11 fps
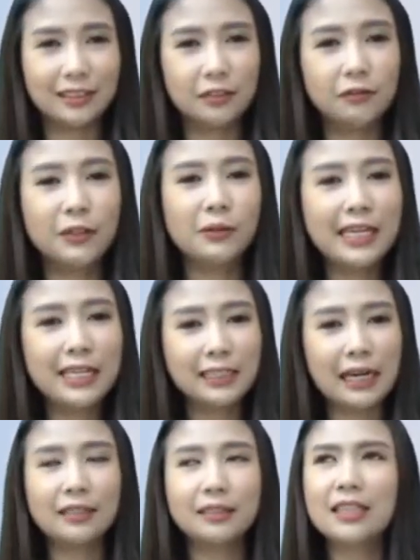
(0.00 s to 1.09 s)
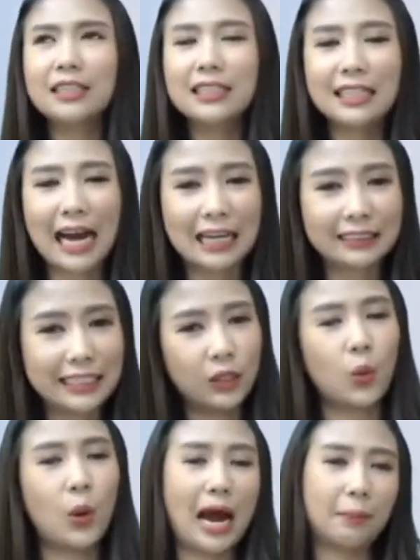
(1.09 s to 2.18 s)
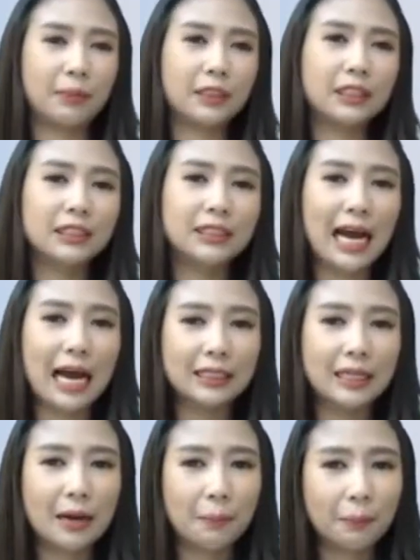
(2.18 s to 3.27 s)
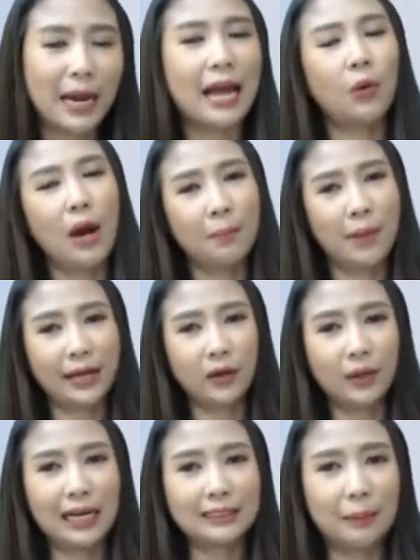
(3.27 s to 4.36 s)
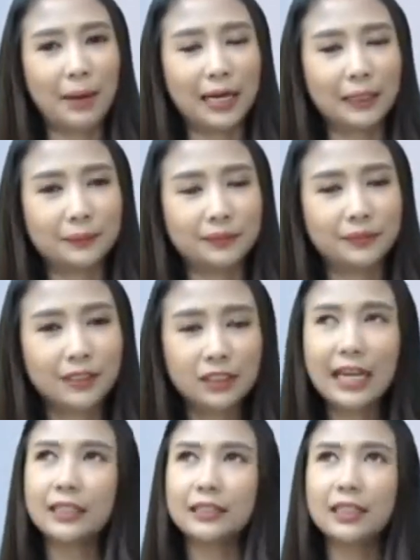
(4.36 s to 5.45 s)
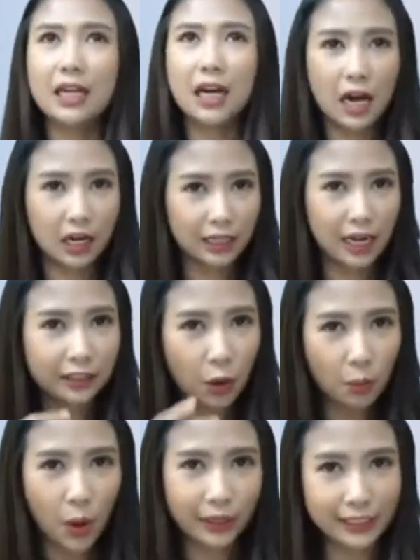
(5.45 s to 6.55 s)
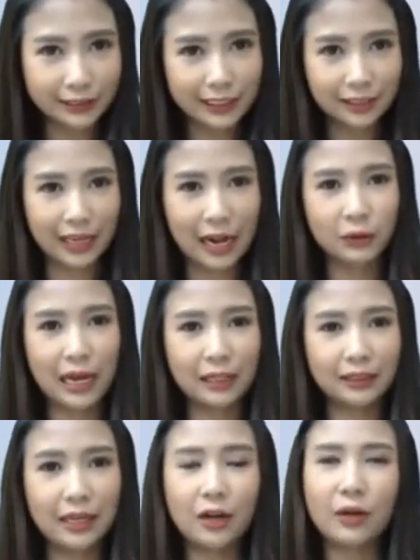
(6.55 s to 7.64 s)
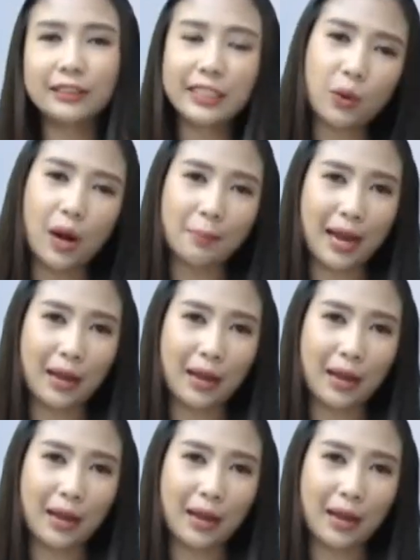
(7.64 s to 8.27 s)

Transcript: ฟิลลิ่งนั้นก็คือการตีความหรือการแปลความหมายของการสัมผัส เช่นถ้าเรามองเห็นสิ่งเร้านั้น แล้วเราก็ตีความหมาย